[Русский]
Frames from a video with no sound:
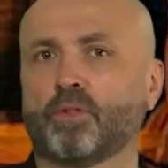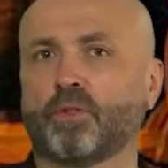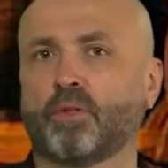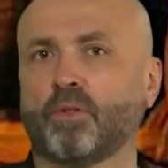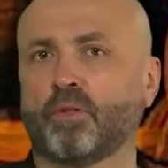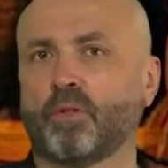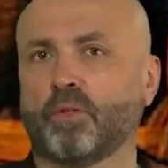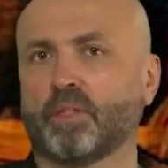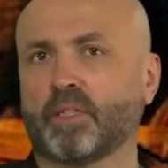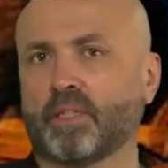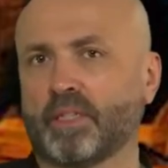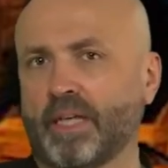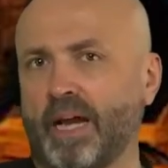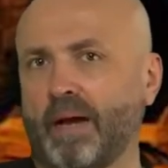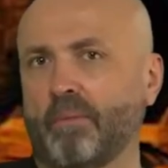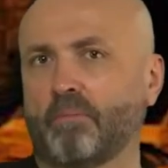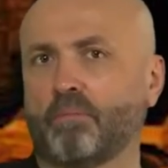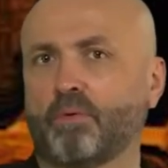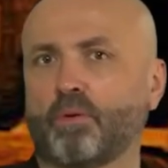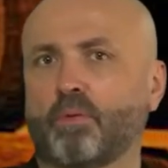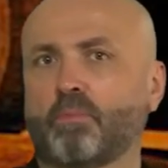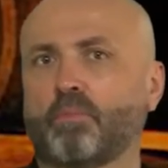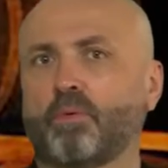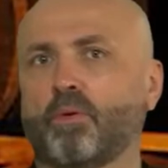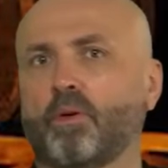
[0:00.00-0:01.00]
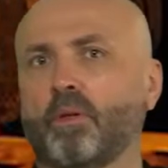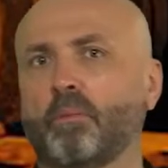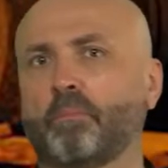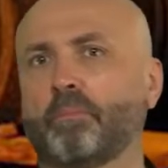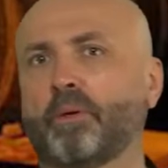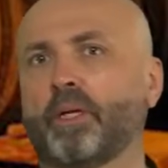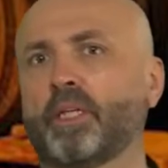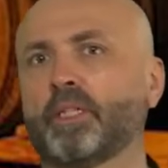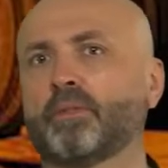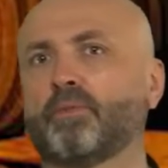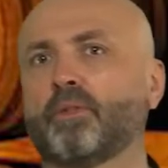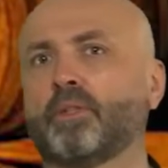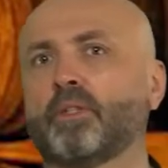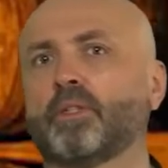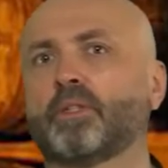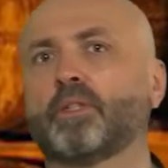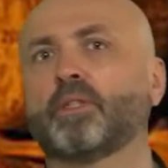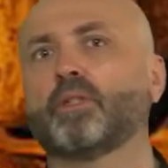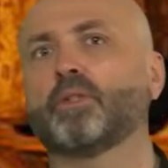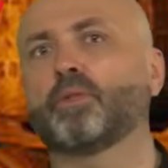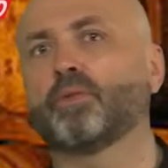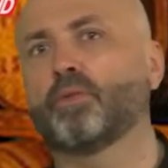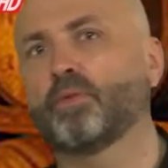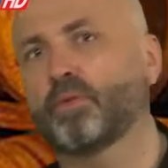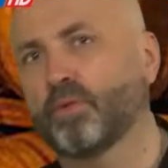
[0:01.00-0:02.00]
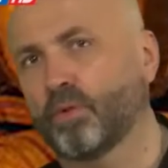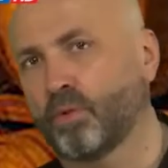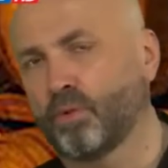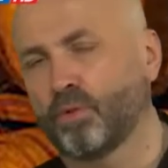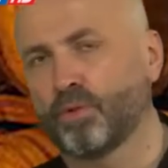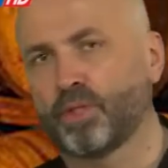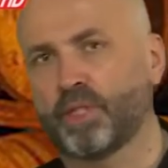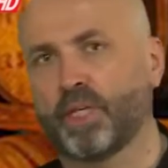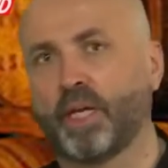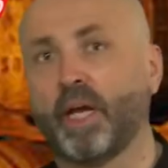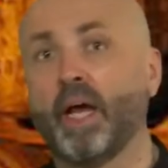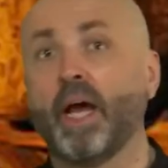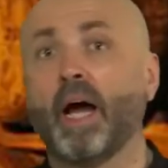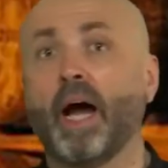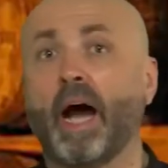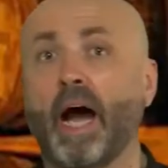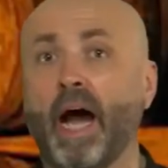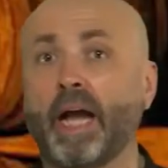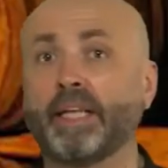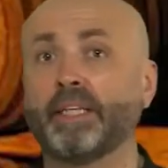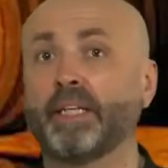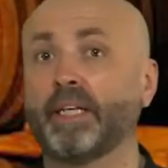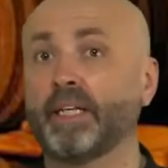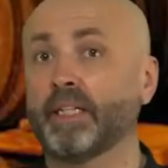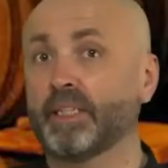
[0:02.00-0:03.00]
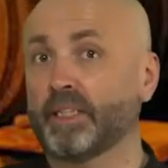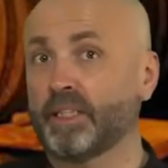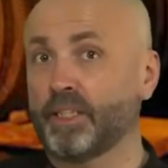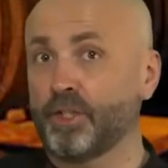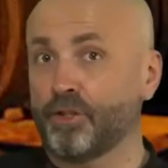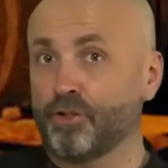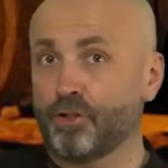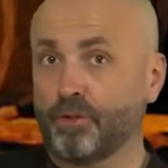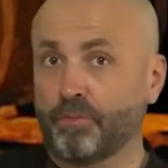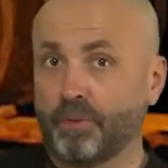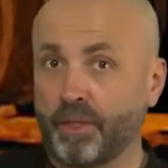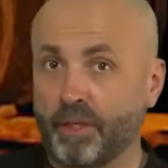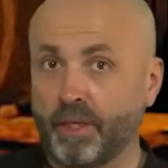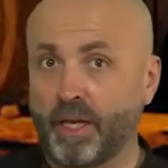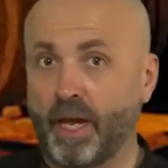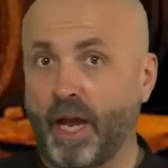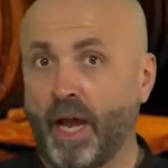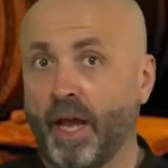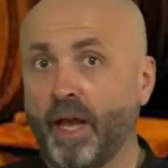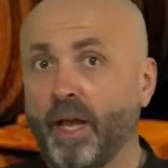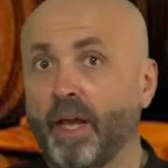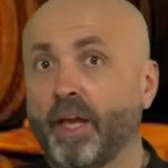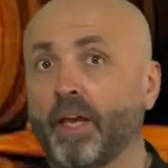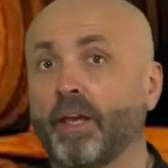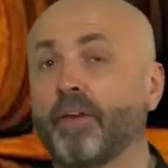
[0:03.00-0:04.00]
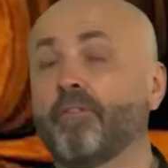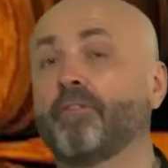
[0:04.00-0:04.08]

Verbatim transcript: что сам бурбон производится из кукурузы, а не из ячменя,